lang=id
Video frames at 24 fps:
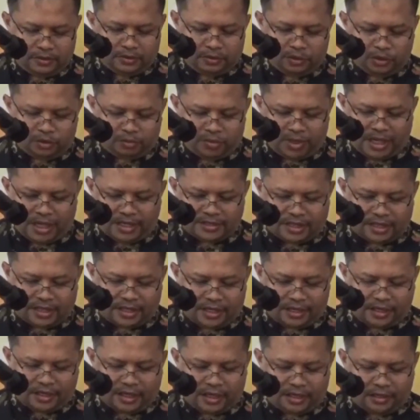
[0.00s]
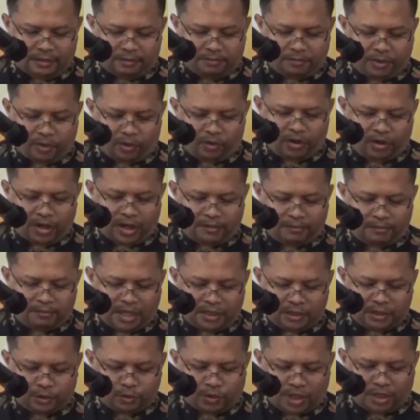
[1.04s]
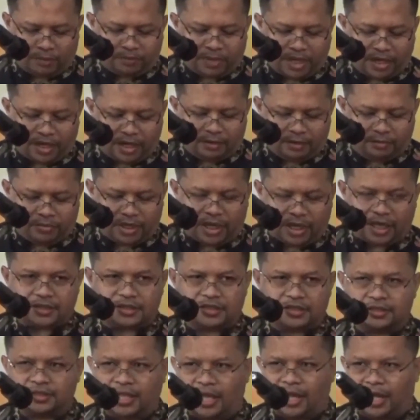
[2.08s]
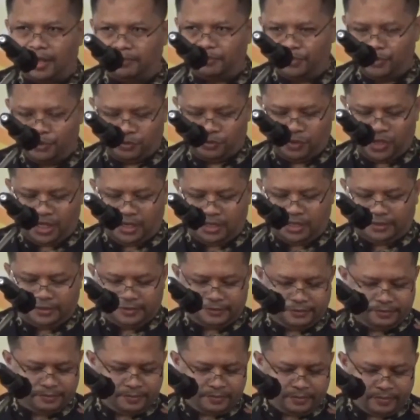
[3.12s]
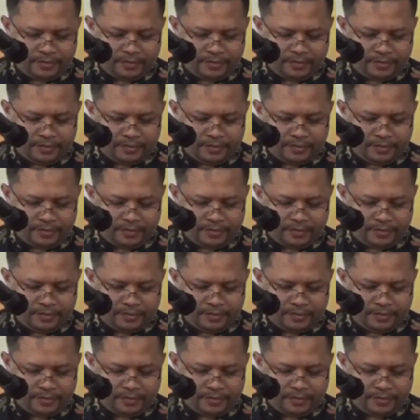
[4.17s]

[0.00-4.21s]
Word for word: untuk melaksanakan program bantuan pangan beras tahap 2